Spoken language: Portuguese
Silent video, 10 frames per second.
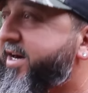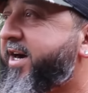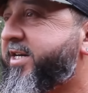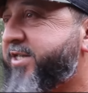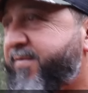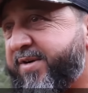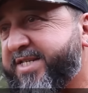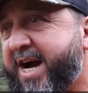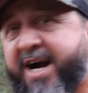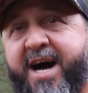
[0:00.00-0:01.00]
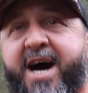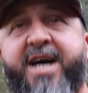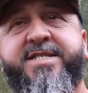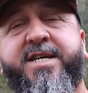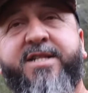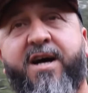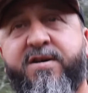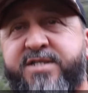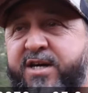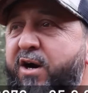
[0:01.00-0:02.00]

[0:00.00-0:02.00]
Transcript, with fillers: É, já fez a casa e tal.